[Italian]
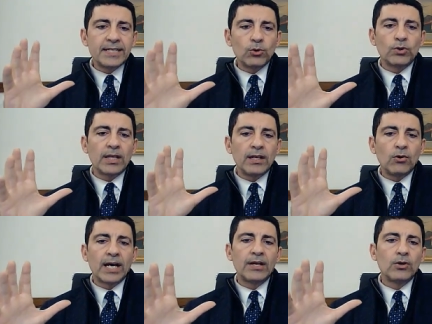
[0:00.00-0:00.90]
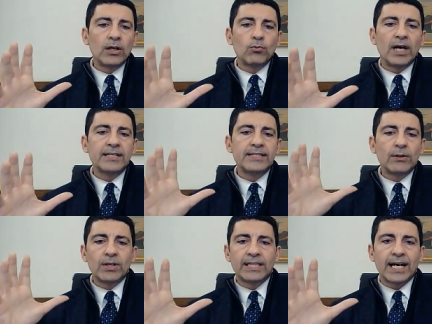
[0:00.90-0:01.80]
seconda dell'orario nel quale
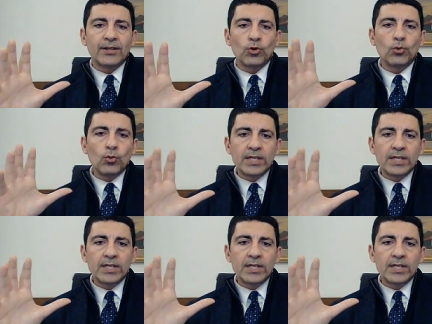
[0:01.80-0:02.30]
stai guardando